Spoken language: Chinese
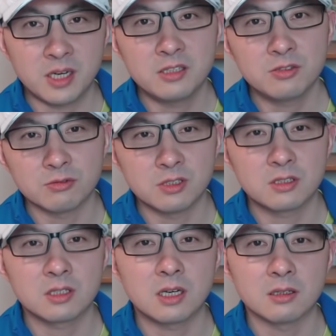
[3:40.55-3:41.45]
白人主义
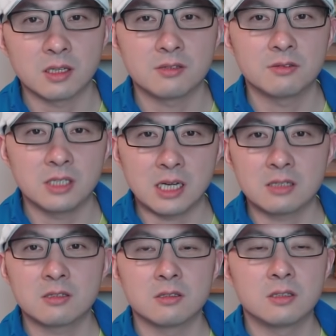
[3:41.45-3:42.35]
至上，他就
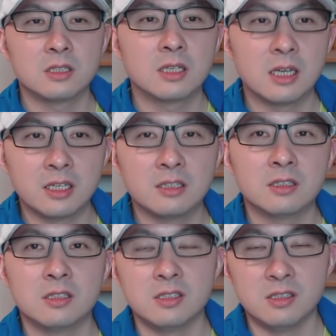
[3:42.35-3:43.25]
压制新来
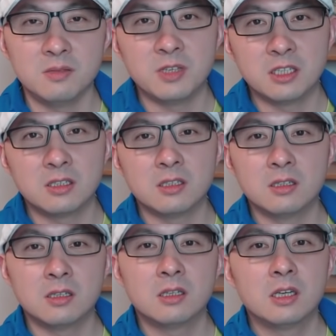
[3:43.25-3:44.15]
的移民和